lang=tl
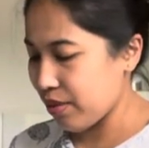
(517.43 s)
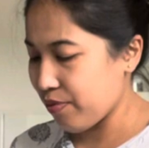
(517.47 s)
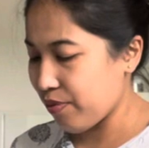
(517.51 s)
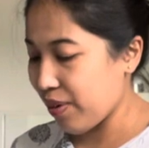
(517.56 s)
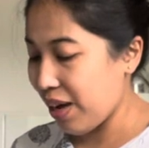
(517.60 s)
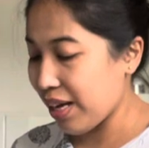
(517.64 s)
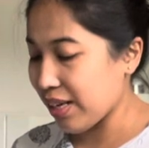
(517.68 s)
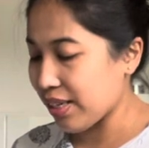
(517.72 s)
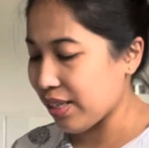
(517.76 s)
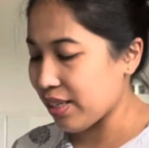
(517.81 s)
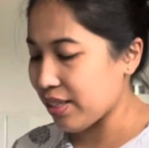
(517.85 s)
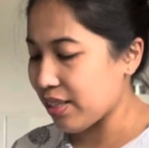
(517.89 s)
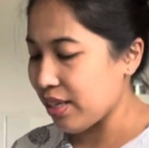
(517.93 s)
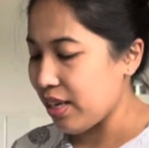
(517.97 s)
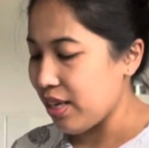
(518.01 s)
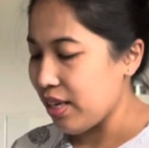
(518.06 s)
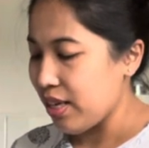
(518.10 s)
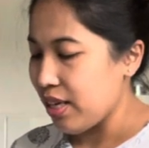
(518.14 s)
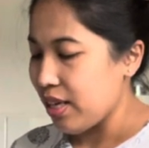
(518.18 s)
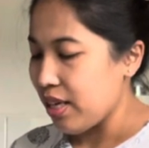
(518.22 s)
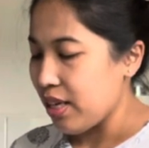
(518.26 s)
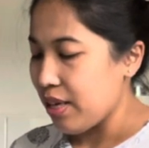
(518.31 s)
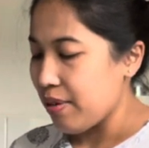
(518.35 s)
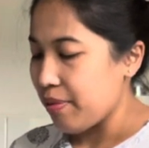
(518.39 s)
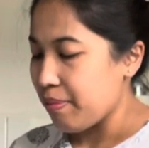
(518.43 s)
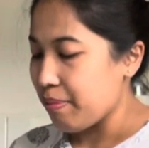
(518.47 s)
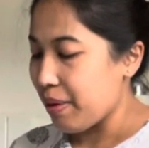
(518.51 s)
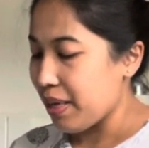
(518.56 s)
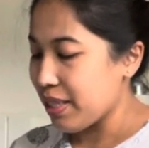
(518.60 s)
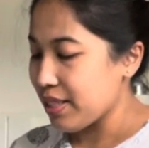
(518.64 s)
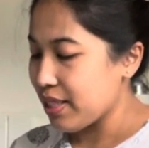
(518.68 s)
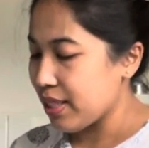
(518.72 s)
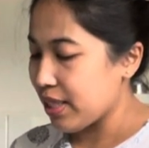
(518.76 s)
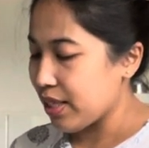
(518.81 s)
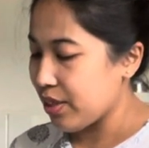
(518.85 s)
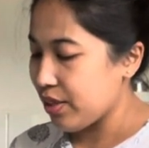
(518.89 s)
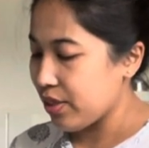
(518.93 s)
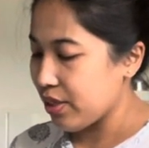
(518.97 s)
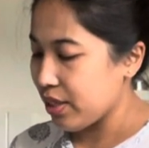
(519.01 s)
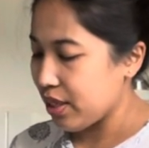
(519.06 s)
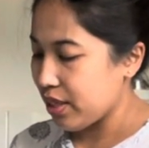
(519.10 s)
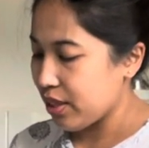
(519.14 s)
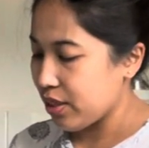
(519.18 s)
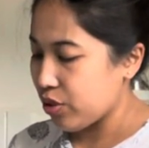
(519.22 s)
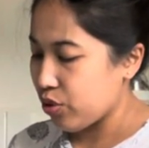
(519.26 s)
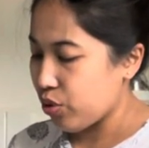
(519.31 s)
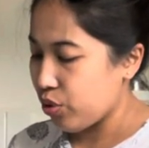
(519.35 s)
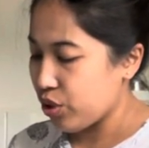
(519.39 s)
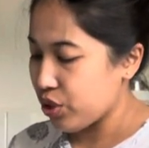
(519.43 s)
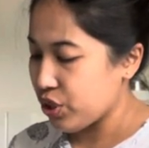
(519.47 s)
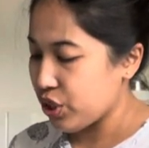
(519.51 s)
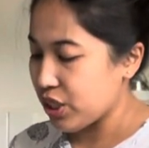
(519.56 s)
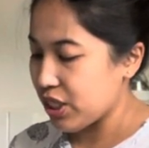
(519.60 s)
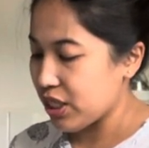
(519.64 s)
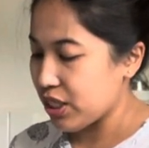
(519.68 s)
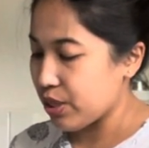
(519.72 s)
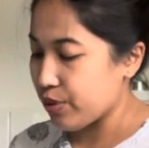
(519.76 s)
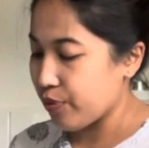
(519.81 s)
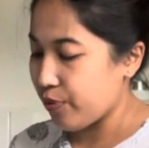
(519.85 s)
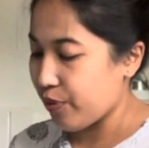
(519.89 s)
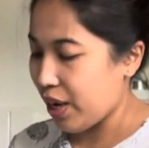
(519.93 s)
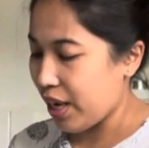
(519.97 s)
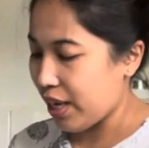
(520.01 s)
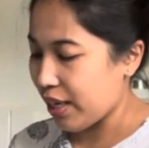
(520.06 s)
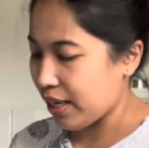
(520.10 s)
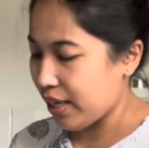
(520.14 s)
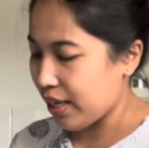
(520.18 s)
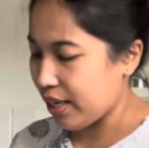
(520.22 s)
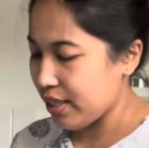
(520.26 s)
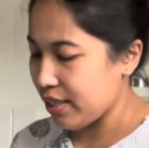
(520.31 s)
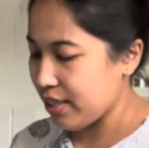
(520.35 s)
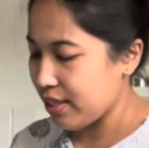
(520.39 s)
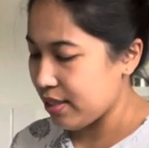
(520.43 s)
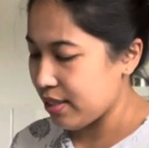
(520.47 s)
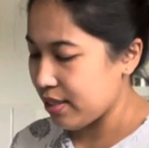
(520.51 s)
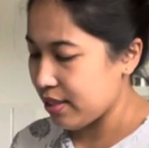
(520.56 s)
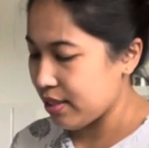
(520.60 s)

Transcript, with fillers: Farad, bicycle in Deutsch is farad.